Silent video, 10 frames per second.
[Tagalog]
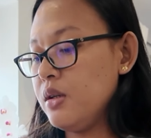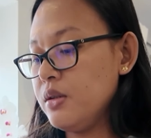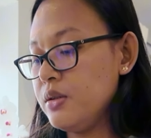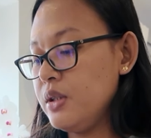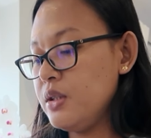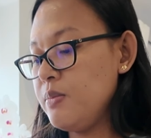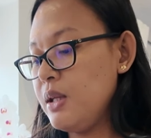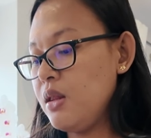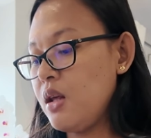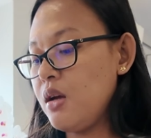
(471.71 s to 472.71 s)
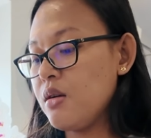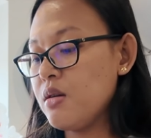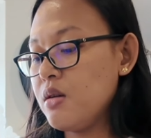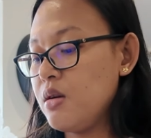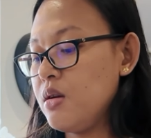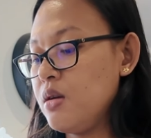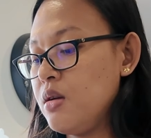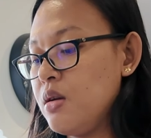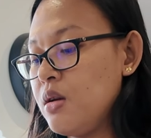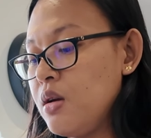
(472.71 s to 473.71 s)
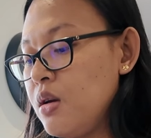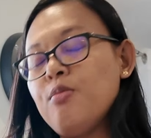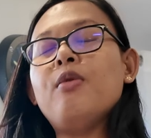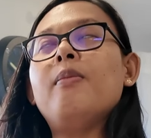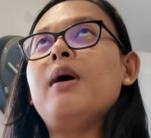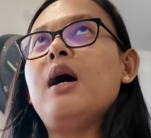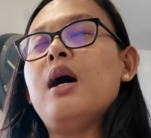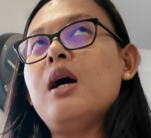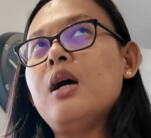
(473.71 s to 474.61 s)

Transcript: Because he's been there. Ano pa ba?